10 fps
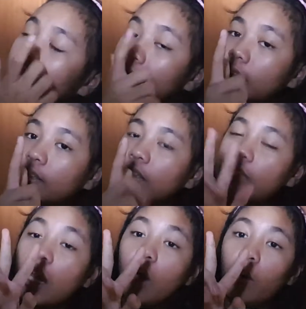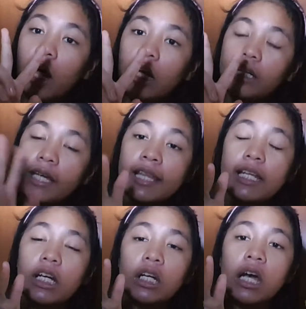is dalawa. Candy
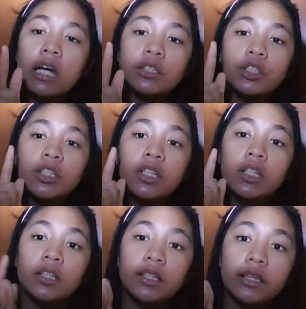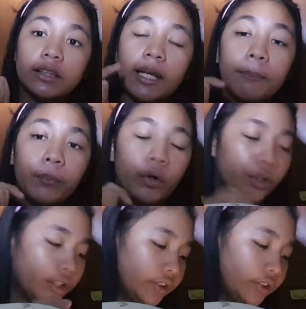Crush, Temple.